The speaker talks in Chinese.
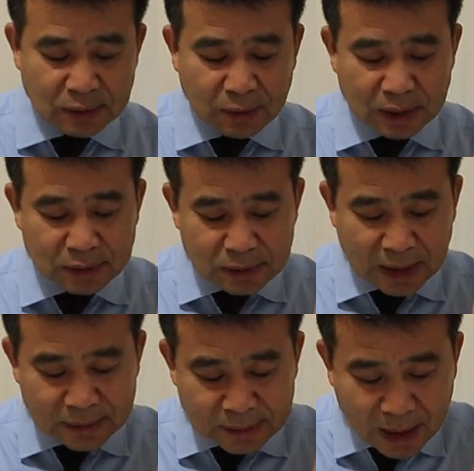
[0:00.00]
他说：“
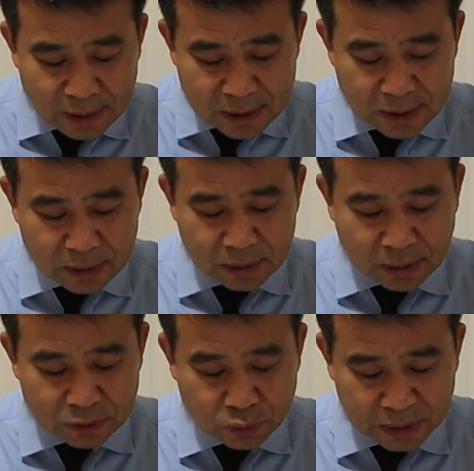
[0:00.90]
那当日
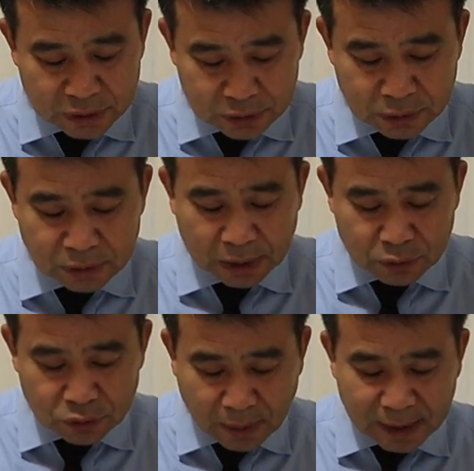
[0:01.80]
所领受的，
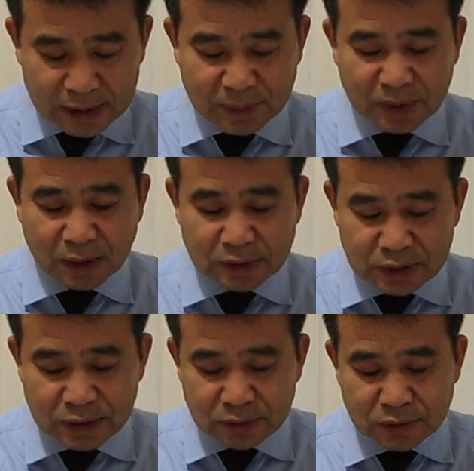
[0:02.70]
又传给你们的，
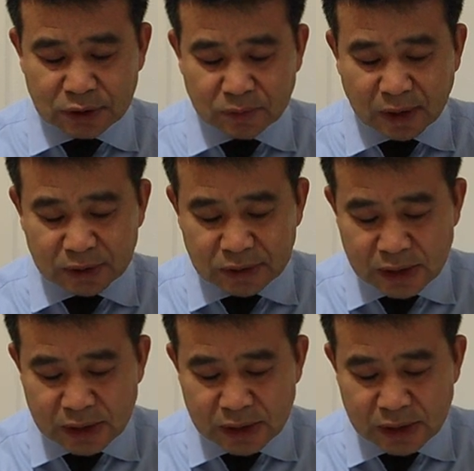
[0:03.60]
第一就是什么？